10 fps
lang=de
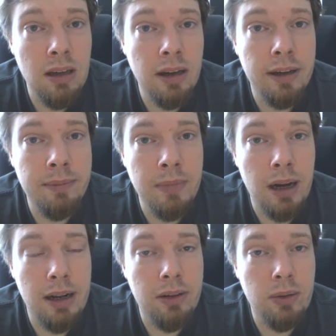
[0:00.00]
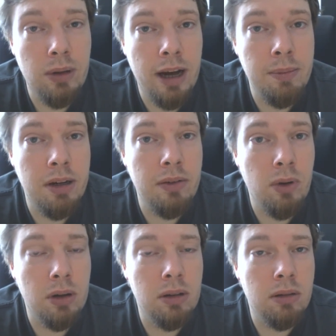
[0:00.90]
Ähm, also einmal die
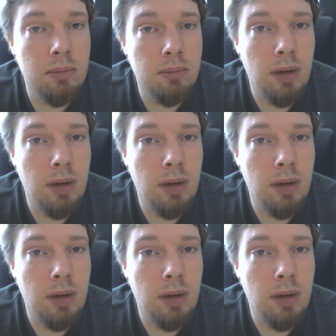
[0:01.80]
Woche,